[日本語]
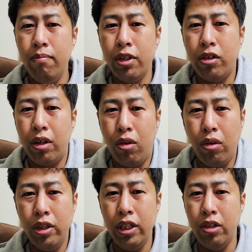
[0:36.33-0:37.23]
もうそれ
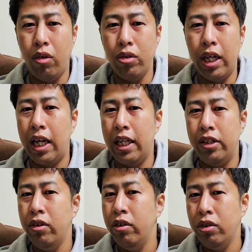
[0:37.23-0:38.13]
個人のことだから
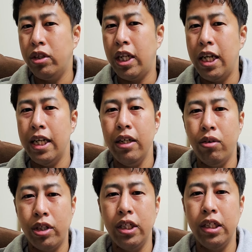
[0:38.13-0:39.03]
人に押し付けないで
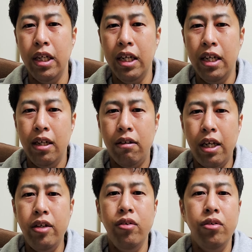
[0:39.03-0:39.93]
ほしいっ
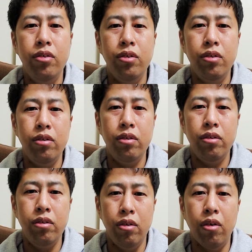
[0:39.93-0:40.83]
ていう
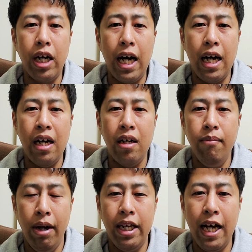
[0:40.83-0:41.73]
のが、
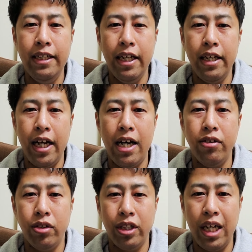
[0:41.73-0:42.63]
まあ大前提あ
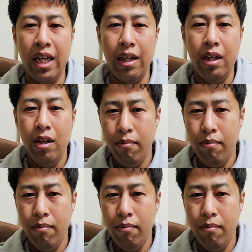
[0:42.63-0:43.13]
るとして、